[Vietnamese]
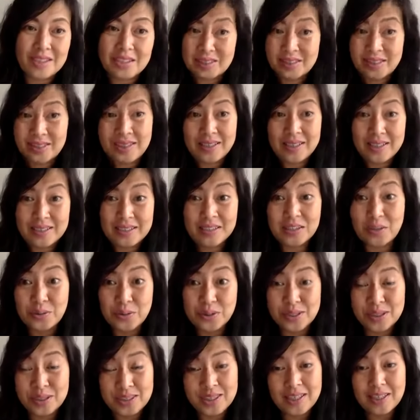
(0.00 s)
có thể là liên
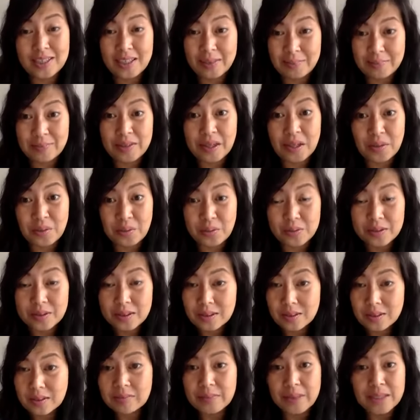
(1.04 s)
xu cho nên liên gặp nhiều
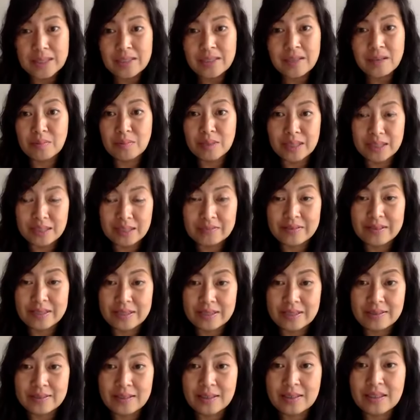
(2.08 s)
nhưng mà liên không nghĩ là vậy
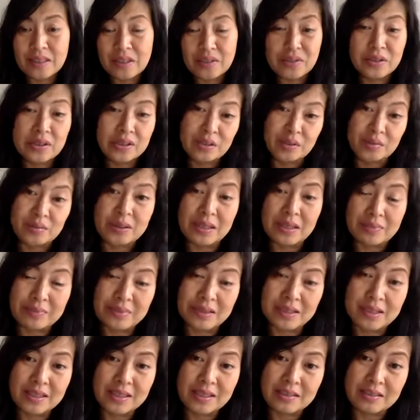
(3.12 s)
rất nhiều người cũng
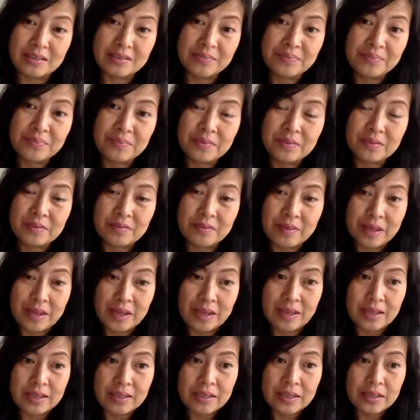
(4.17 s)
gặp như liên
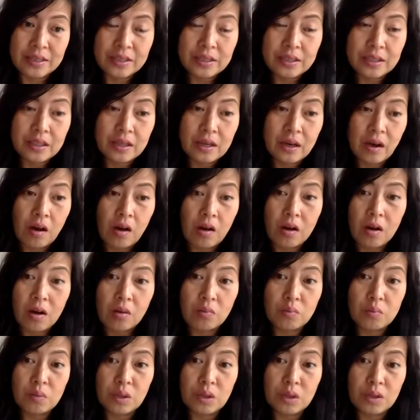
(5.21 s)
và họ
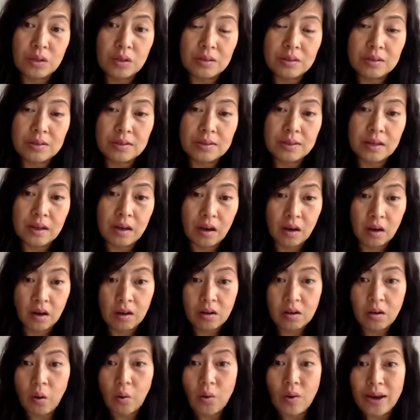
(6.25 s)
không có
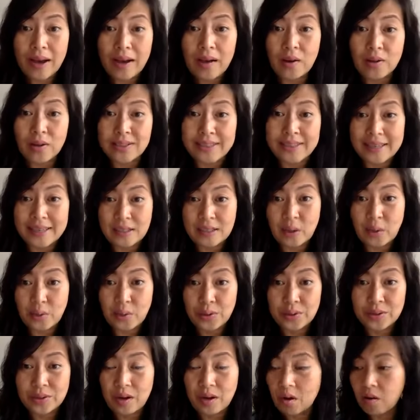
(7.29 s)
họ cố gắng họ chạy
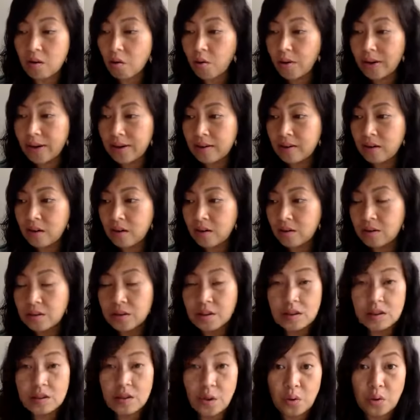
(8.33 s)
tội họ cố gắng họ
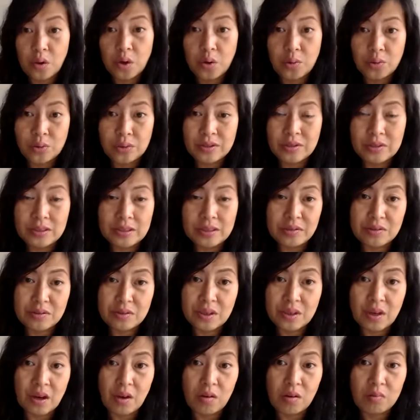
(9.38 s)
đổ lỗi cho nhau
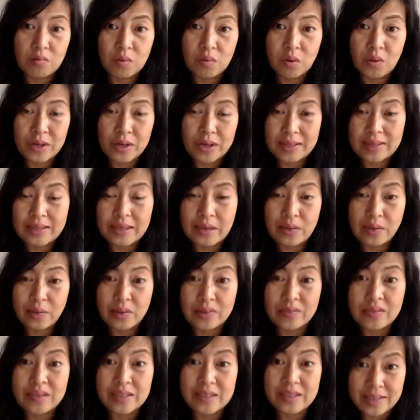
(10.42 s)
chứ họ không cố gắng giải
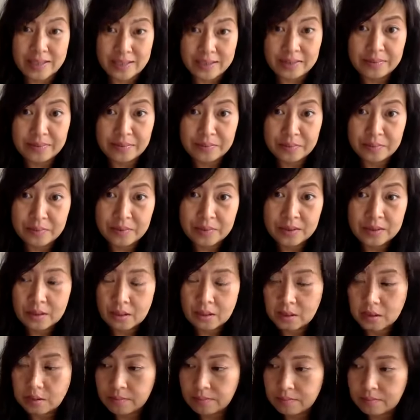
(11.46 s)
quyết vấn đề
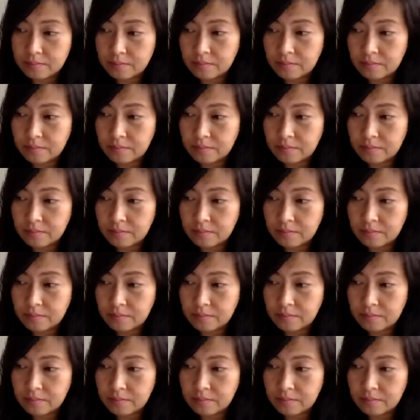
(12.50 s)
à,